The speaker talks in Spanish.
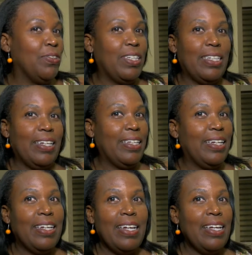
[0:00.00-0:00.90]
uno se siente
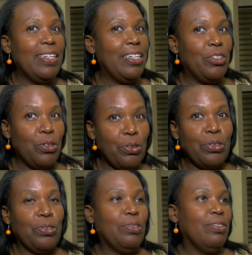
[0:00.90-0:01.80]

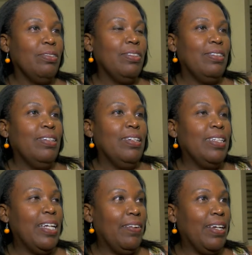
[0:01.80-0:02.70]
dichoso
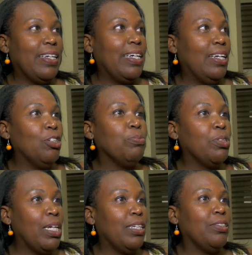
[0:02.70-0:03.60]
de ver que los
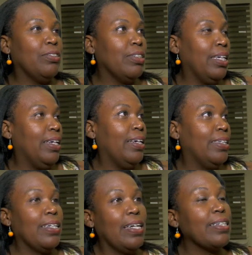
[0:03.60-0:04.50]
muchachos eh,
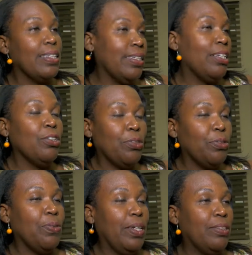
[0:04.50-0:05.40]
están alcanzando su
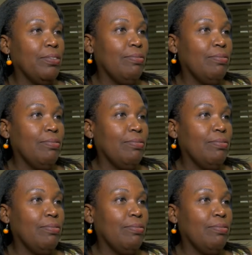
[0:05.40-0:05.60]
sueño.